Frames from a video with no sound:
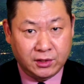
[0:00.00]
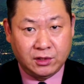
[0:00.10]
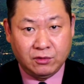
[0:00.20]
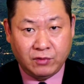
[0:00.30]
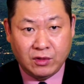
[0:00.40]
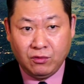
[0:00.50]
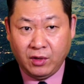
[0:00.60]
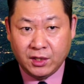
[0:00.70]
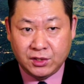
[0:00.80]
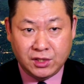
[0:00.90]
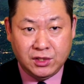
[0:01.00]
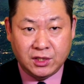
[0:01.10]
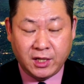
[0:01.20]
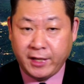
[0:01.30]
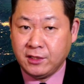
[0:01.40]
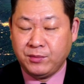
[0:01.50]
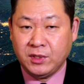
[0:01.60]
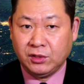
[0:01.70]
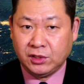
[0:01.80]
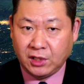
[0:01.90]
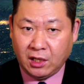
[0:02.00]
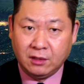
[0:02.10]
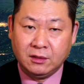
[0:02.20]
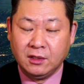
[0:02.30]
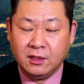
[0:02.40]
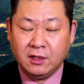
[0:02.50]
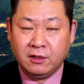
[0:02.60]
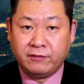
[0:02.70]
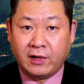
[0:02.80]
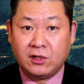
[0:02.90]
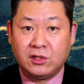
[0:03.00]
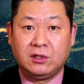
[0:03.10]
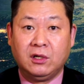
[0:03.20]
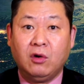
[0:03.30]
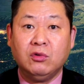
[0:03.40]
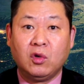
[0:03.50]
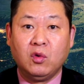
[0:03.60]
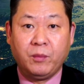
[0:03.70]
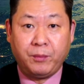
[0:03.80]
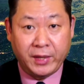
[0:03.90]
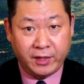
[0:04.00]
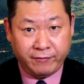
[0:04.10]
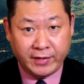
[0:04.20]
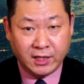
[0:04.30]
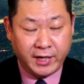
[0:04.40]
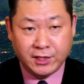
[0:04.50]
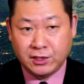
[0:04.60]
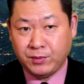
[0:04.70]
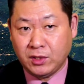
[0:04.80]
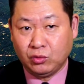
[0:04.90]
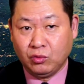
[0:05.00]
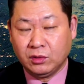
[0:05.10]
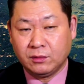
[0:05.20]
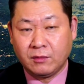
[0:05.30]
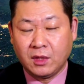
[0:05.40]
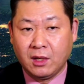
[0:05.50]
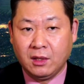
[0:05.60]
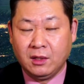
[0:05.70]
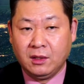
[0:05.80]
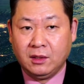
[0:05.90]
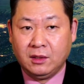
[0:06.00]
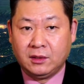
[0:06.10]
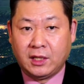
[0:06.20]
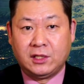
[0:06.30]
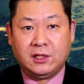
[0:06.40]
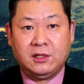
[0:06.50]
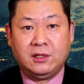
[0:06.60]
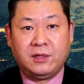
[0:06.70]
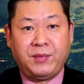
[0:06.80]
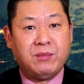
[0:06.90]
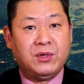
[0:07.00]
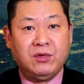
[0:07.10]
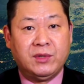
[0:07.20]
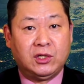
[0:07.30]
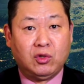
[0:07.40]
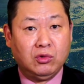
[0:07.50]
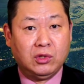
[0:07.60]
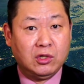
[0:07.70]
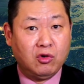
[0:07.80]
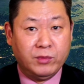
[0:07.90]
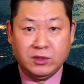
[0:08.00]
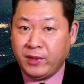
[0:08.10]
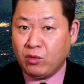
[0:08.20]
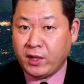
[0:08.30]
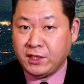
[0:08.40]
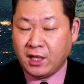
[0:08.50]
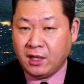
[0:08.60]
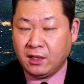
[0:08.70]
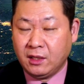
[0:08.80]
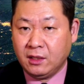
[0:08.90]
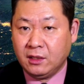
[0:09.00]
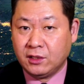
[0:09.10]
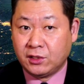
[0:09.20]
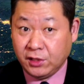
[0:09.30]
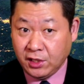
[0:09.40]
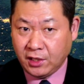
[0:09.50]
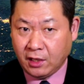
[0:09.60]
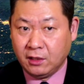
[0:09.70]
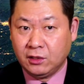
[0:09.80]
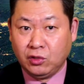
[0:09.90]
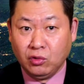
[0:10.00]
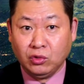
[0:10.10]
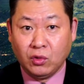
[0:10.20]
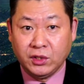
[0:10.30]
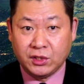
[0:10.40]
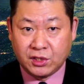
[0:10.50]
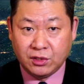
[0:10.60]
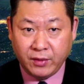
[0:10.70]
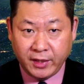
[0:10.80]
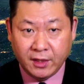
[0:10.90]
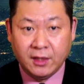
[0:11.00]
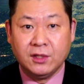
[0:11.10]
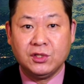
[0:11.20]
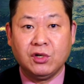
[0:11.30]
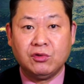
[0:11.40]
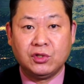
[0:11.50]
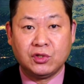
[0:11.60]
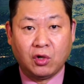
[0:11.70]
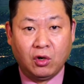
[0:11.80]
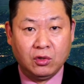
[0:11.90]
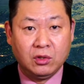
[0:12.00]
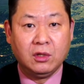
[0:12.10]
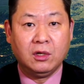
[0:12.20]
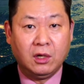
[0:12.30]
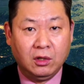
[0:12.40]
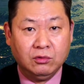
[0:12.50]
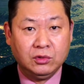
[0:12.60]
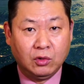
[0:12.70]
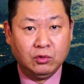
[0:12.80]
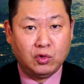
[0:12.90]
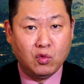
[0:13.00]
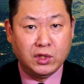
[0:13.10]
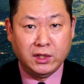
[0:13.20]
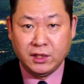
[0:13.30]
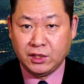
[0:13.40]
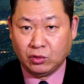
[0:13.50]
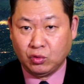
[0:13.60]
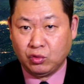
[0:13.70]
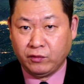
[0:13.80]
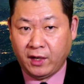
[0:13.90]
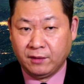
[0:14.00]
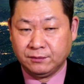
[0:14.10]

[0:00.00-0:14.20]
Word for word: 治、文化、经济的联系比较少，反而是和欧洲、北非的联系比较多。但是这并不意味着中东和我们就没有关系啊。实际上，中东这个词汇就是从欧洲中心论的角度出发，